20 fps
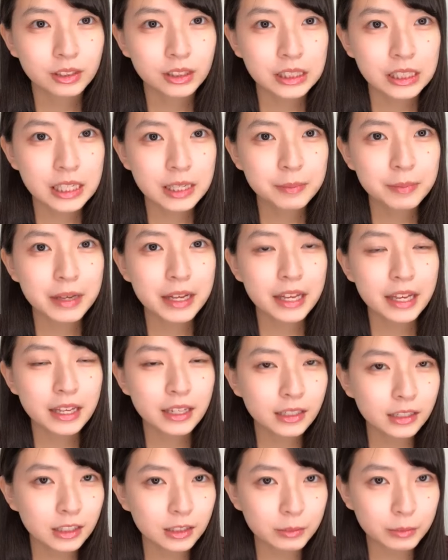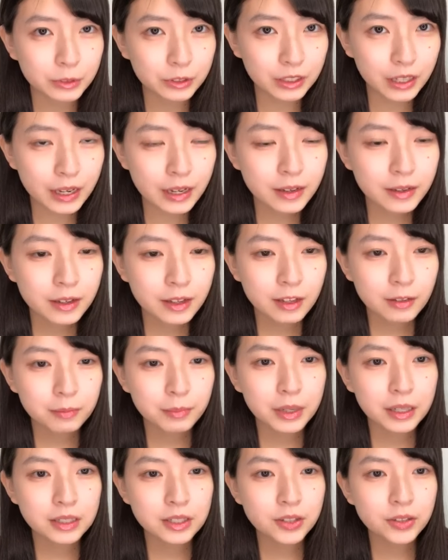うでまあ演技もね
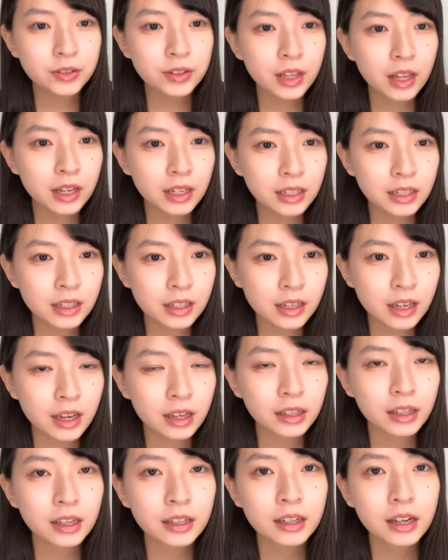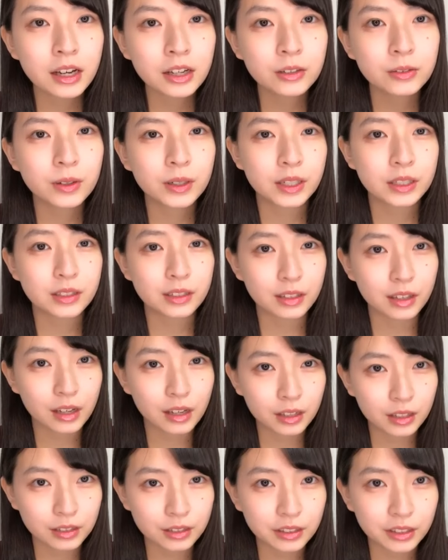まあそんなに経験があるわけじゃ
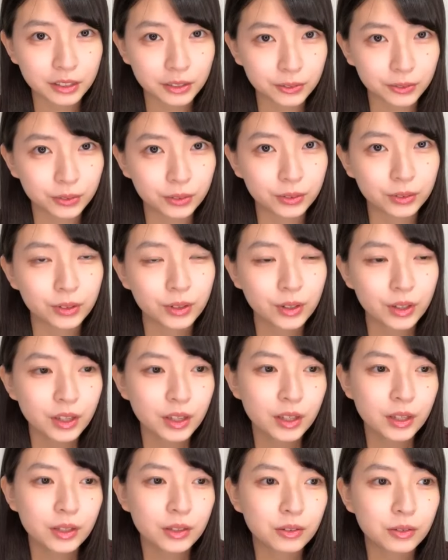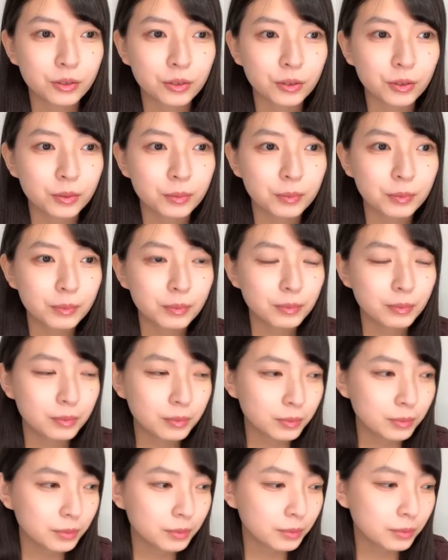ないですけどこ
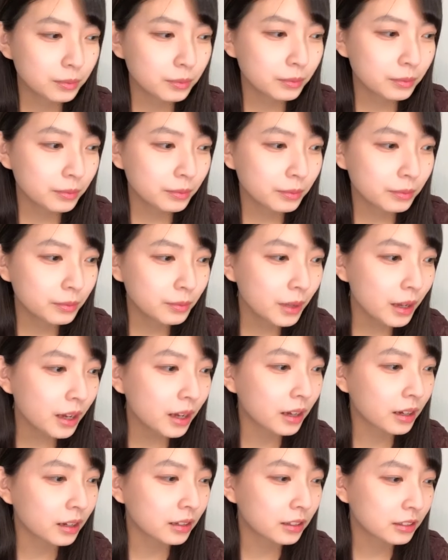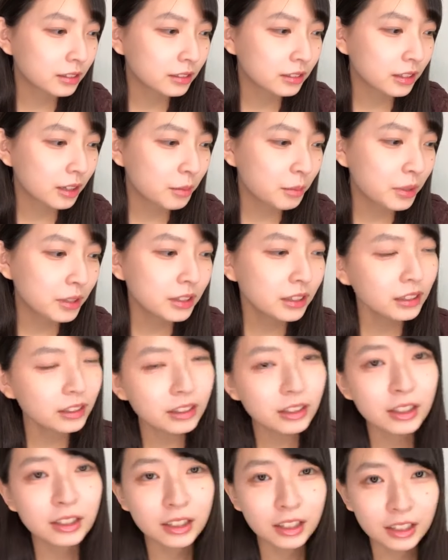うまあ頑張って
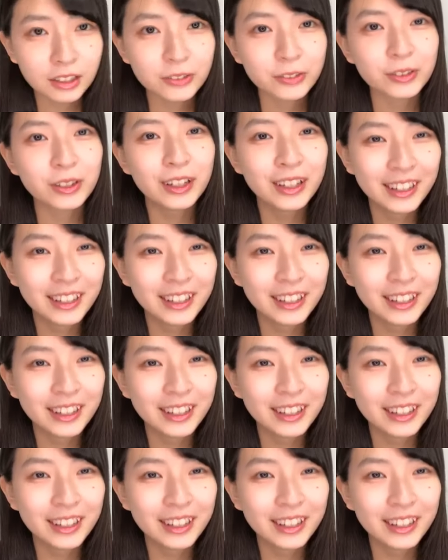たかなと